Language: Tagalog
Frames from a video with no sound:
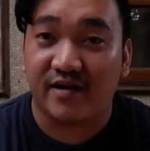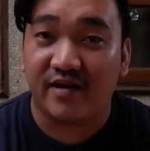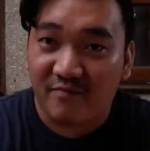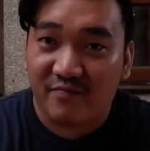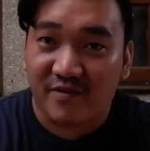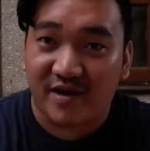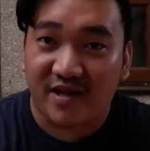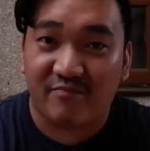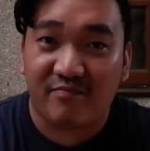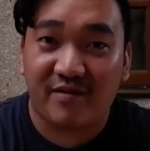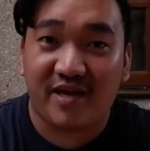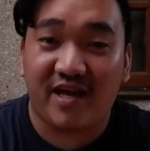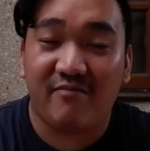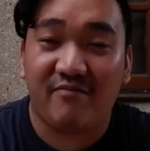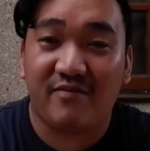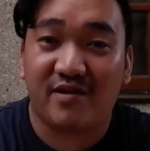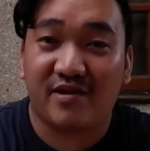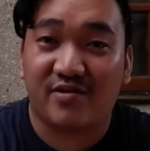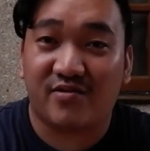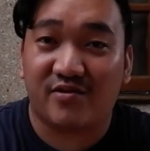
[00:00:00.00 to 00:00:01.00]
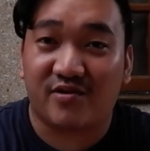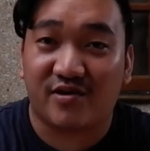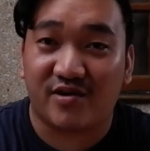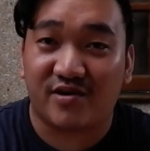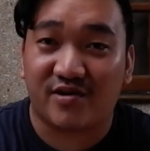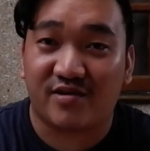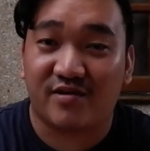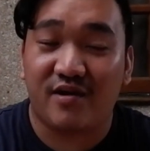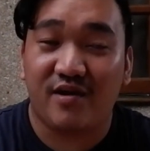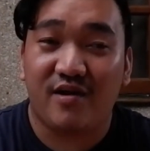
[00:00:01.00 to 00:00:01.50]
Siyempre, it became the
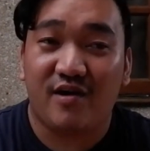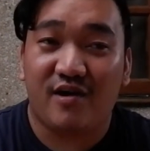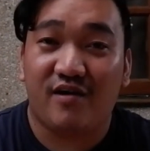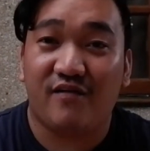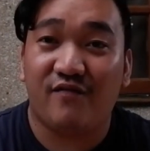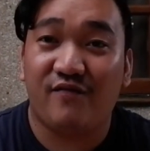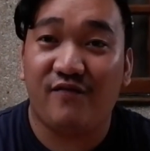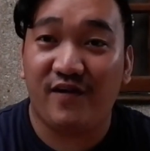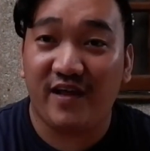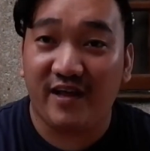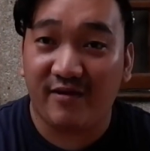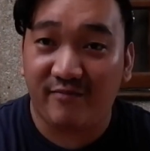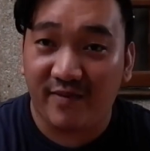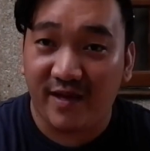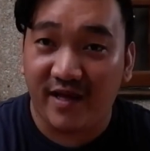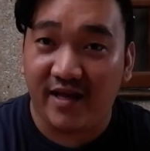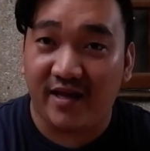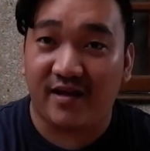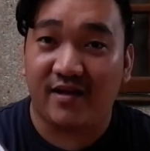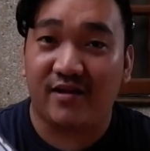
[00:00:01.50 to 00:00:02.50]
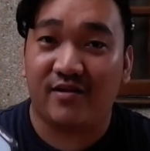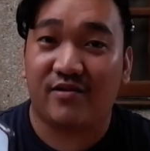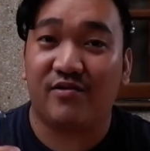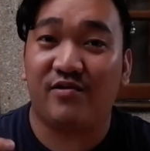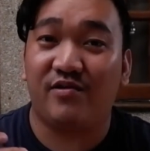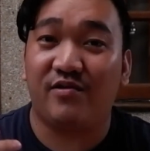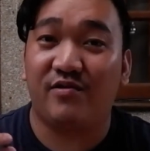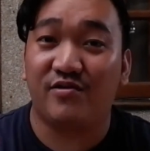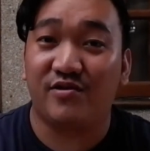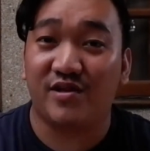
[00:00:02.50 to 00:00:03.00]
source of living to
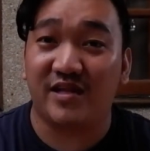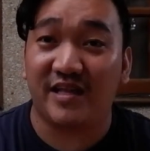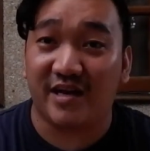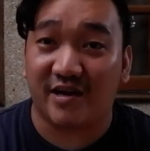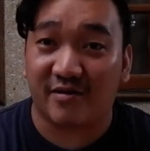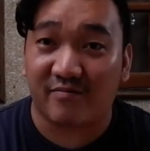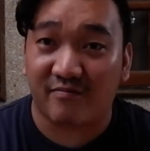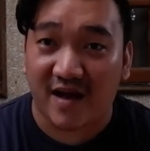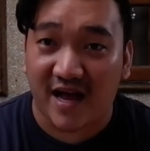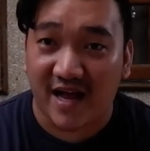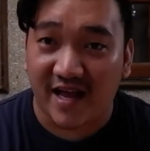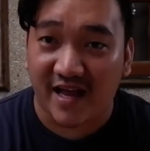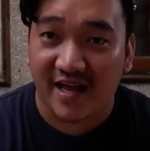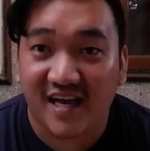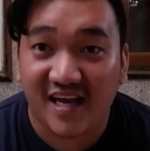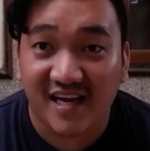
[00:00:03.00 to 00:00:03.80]
those nearby.